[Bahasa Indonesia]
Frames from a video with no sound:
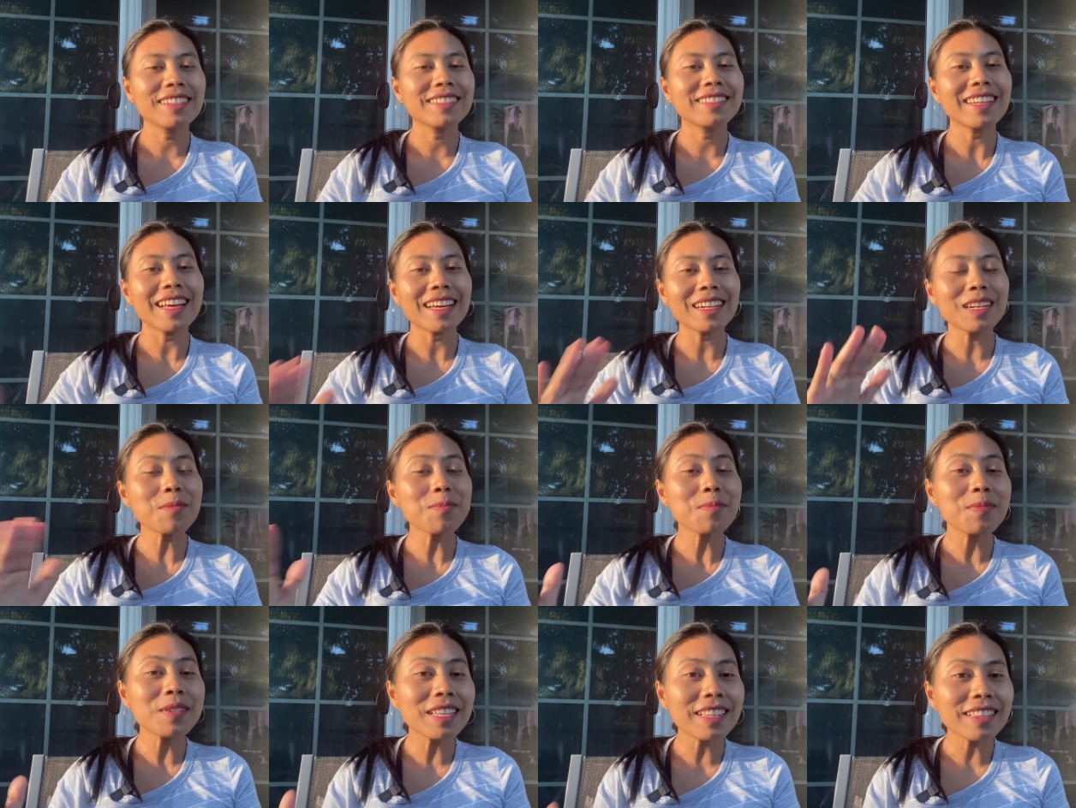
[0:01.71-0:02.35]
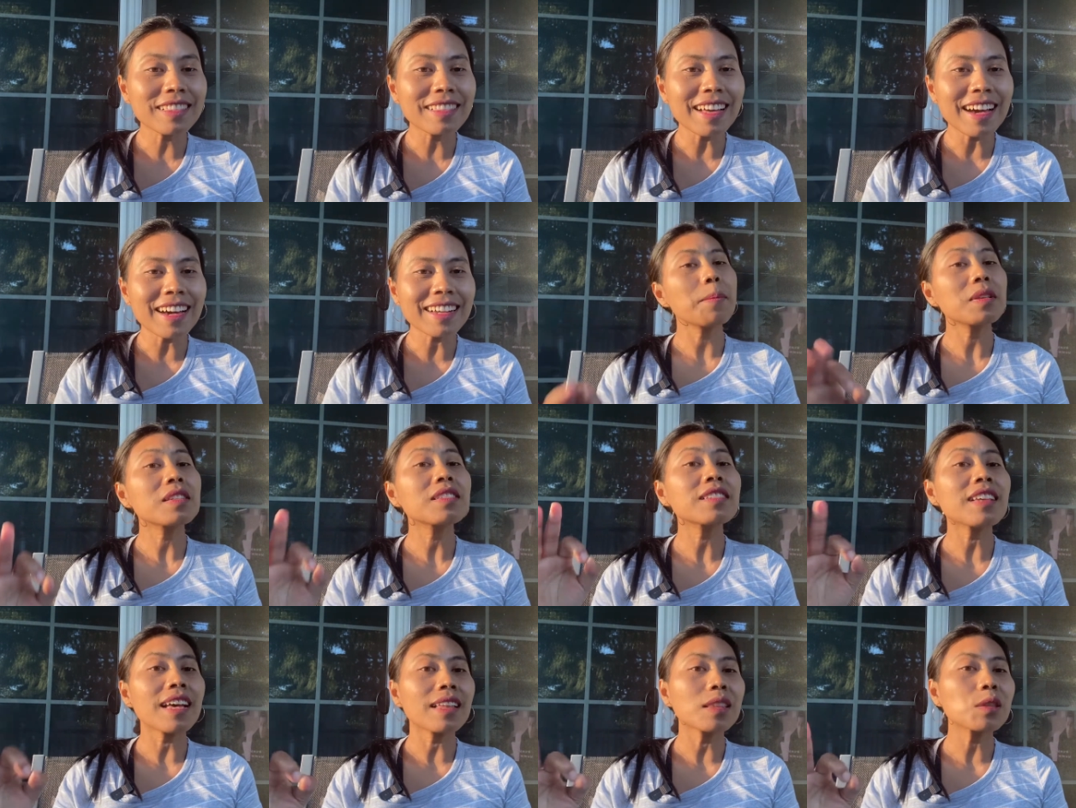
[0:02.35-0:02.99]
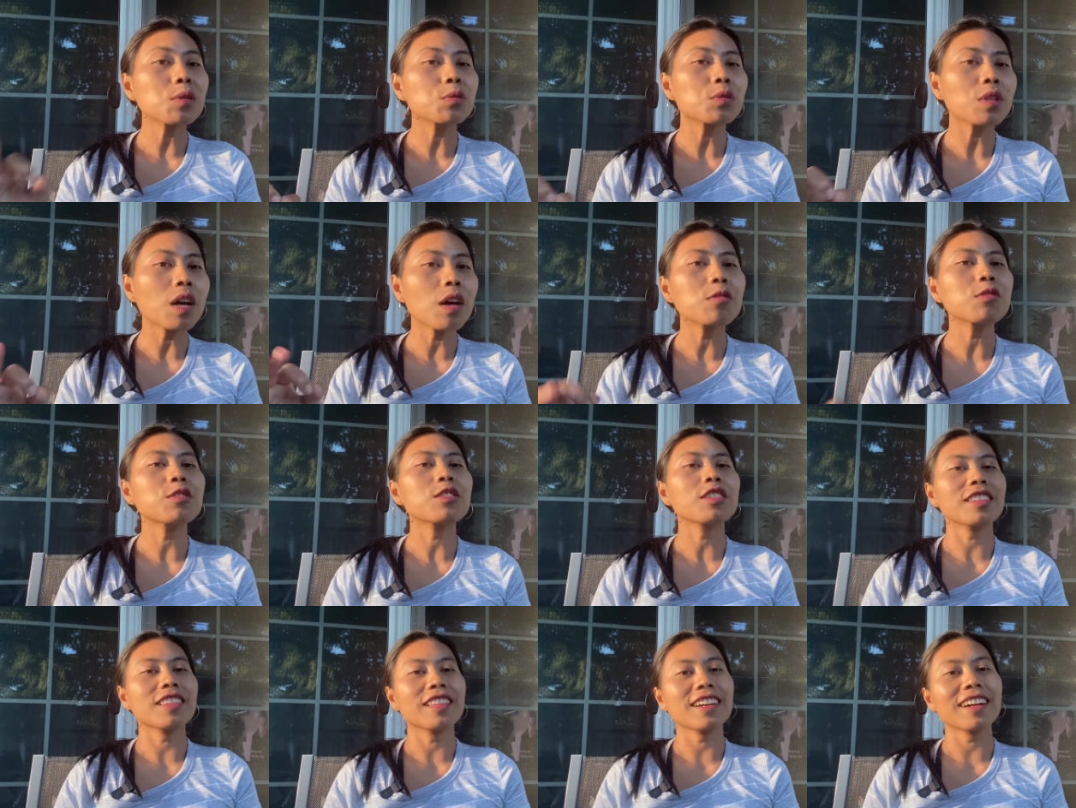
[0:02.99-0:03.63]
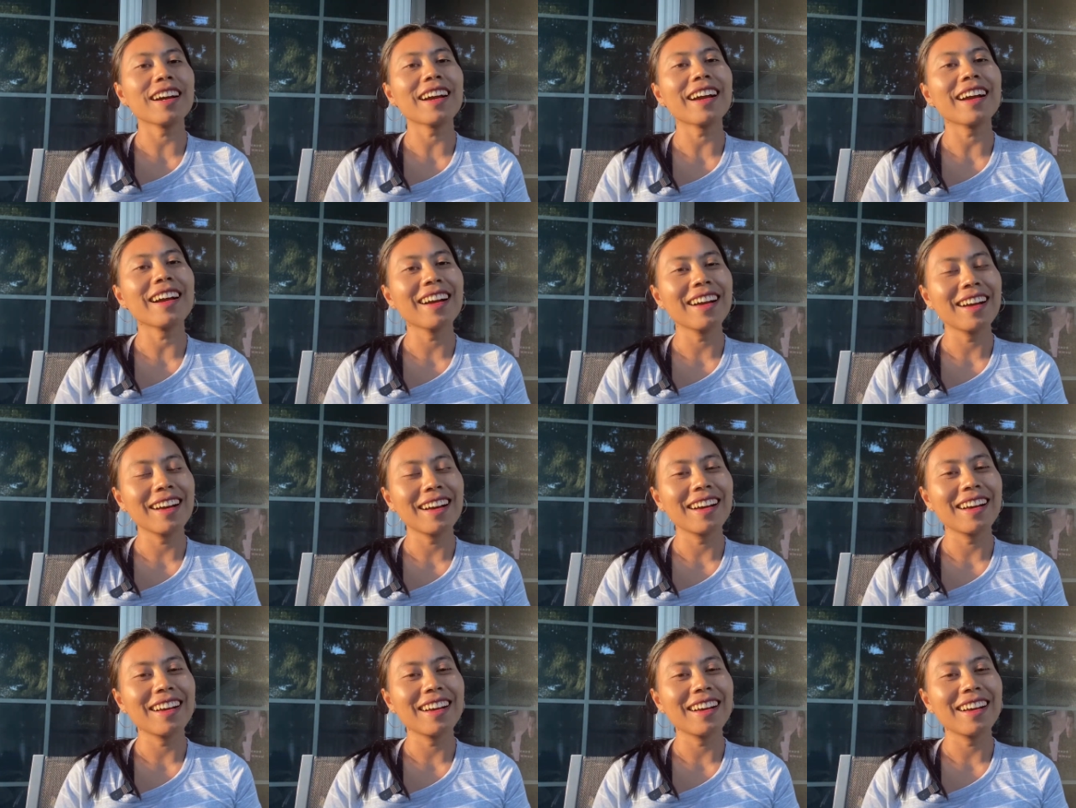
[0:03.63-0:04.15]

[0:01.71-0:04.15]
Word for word: dari Blitar satu tahun setengah.